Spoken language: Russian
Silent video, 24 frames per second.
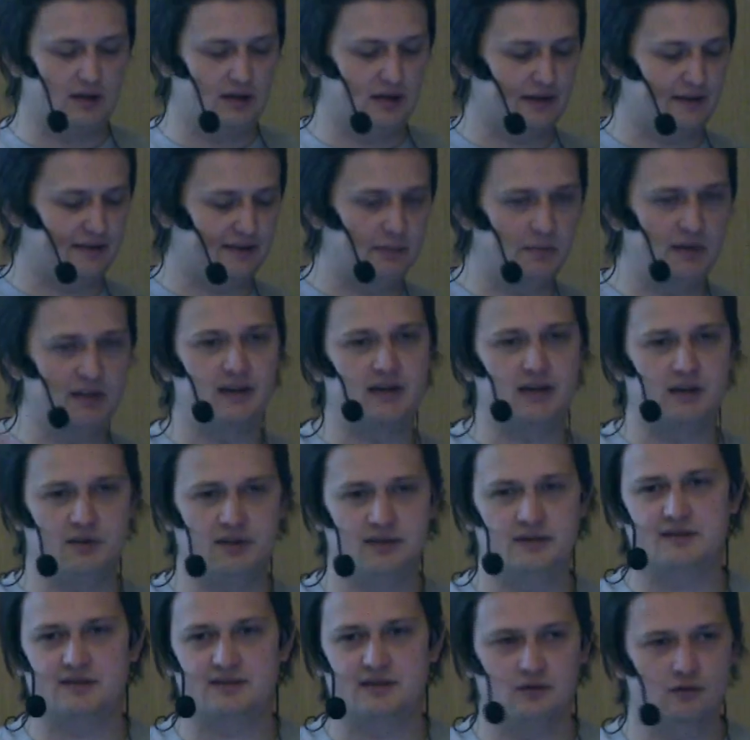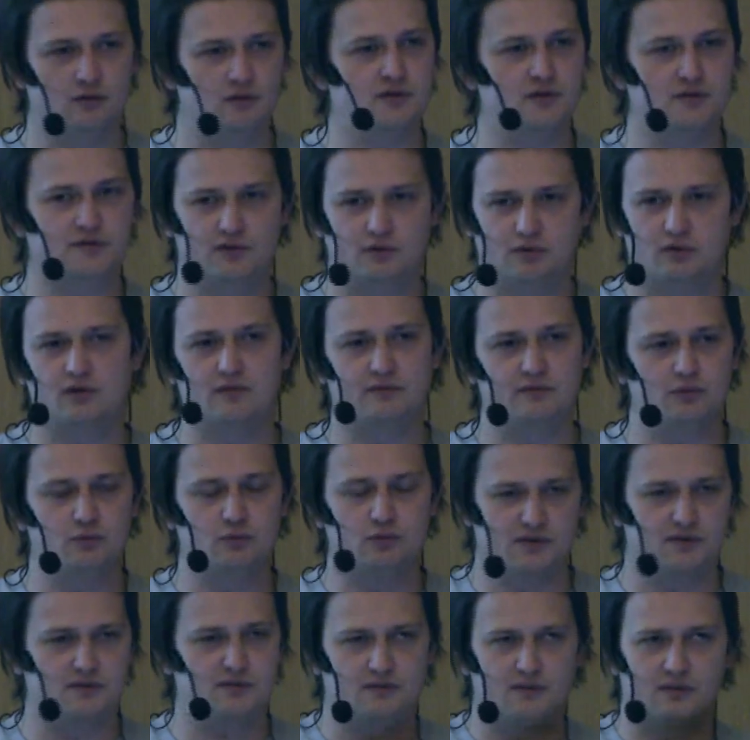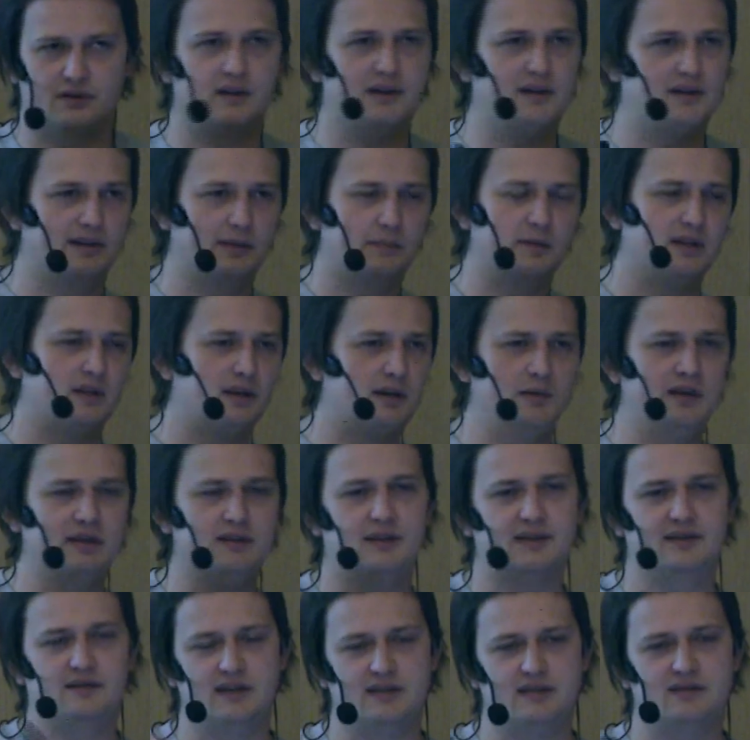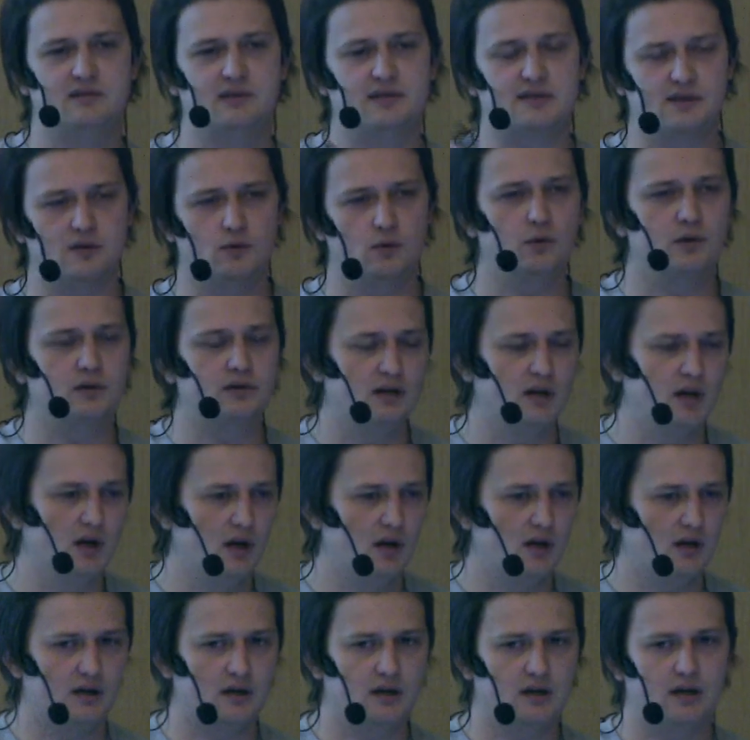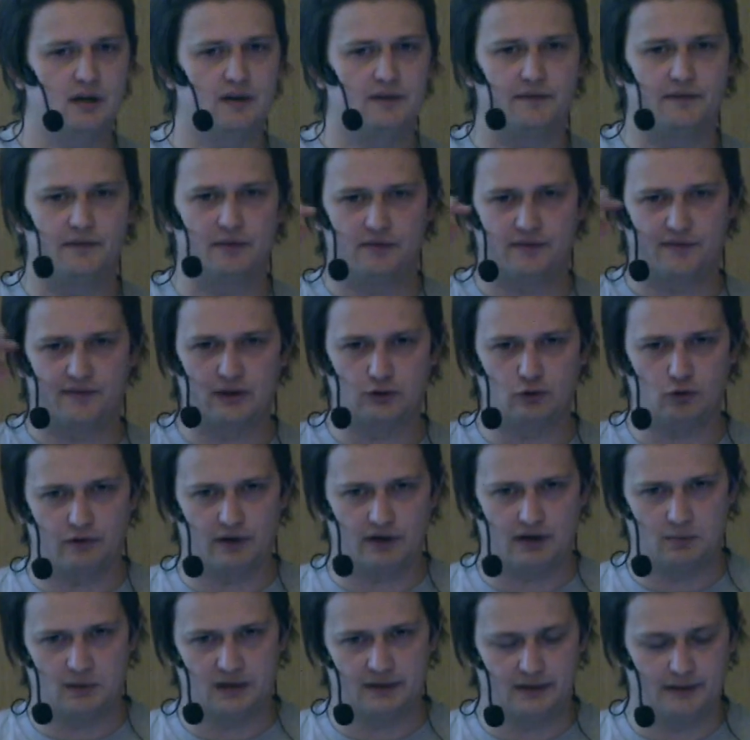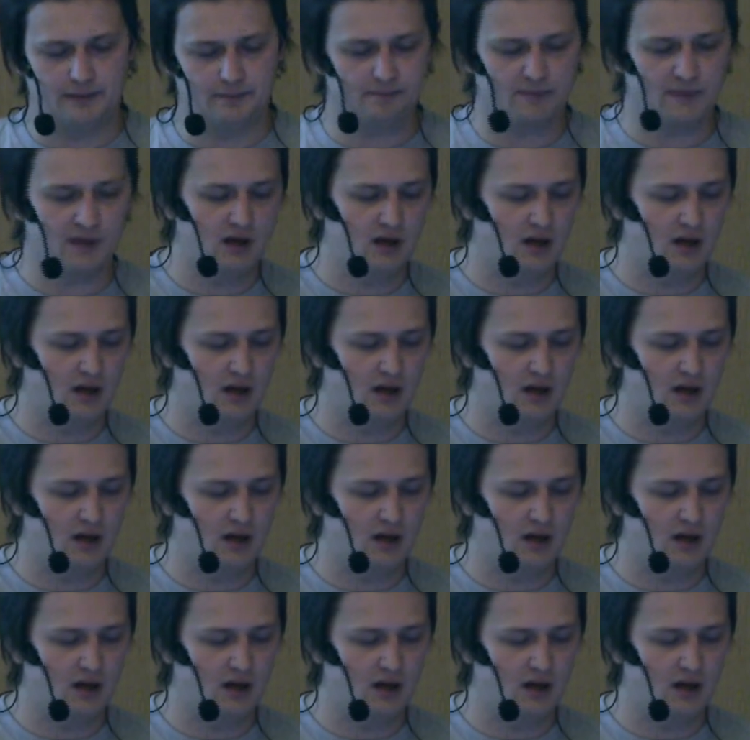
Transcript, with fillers: э, доменной команды становится все равно, ну, то есть э, доменная команда отвязывается от э, фронтовой команды.